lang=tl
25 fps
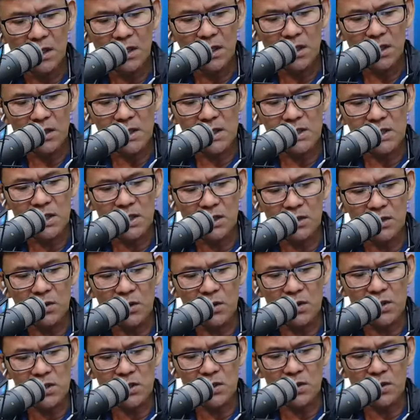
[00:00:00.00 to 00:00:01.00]
Richard
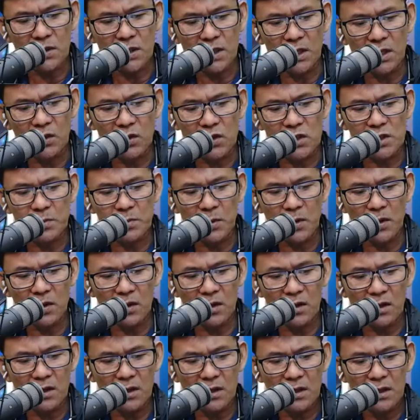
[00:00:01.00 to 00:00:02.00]
Goso, kilos po.
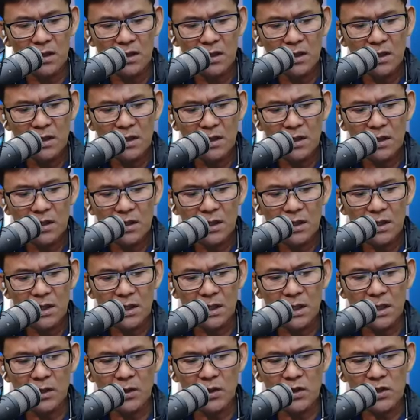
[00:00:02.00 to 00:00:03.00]

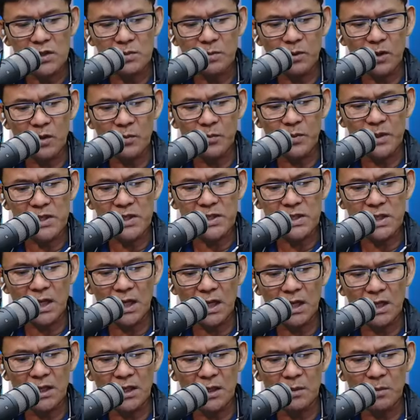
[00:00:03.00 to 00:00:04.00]
Kilos, mga
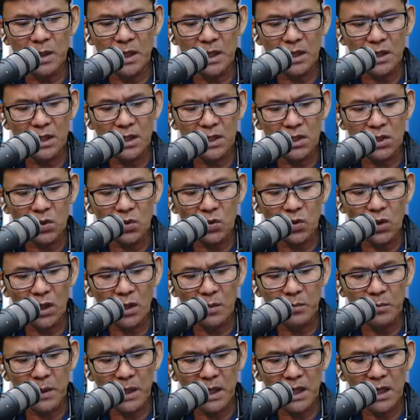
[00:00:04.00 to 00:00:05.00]
opisyal na nabanggit,
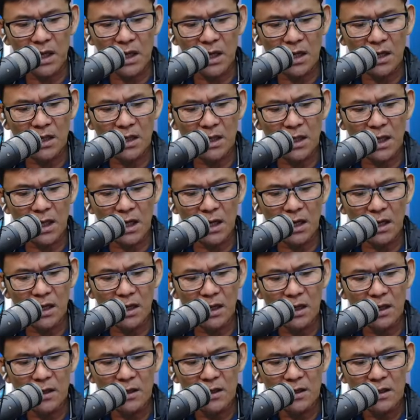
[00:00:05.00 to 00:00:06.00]
huwag pakaang
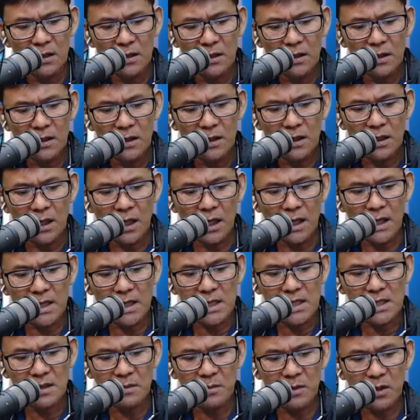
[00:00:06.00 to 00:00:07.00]
lang
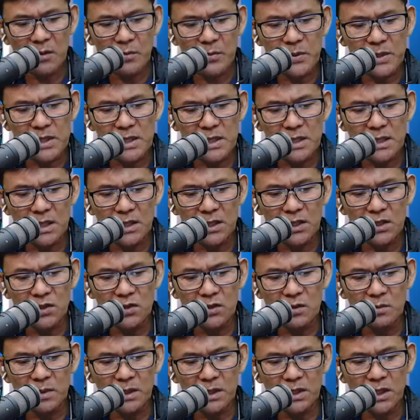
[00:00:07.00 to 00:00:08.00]
sa mga opisina
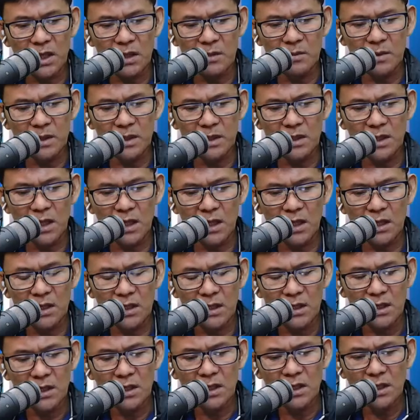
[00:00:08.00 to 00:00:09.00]
ninyo, madami nang
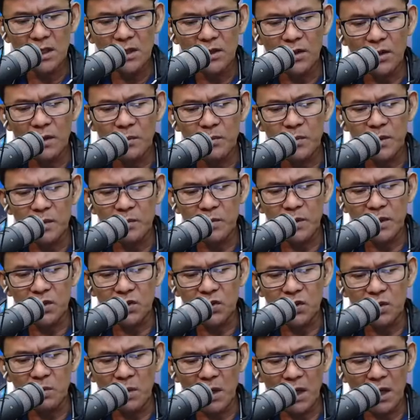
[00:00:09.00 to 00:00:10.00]

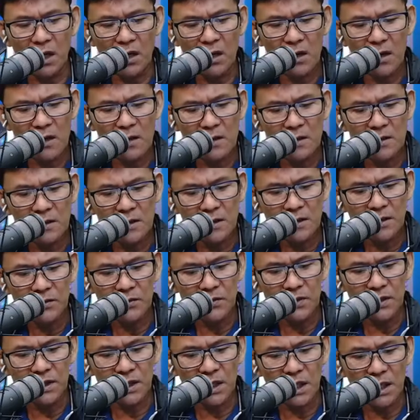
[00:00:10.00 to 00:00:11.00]
nabibiktima
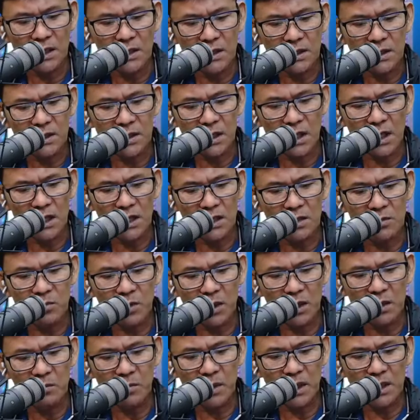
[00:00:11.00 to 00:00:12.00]
niyan kahit
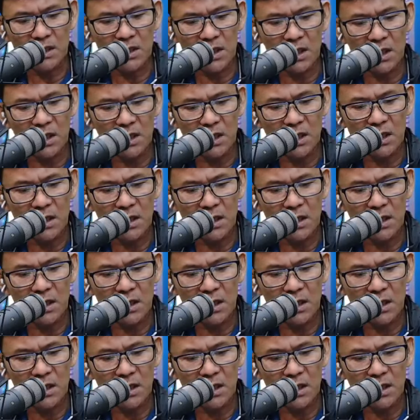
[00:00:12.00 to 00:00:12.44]
mga bata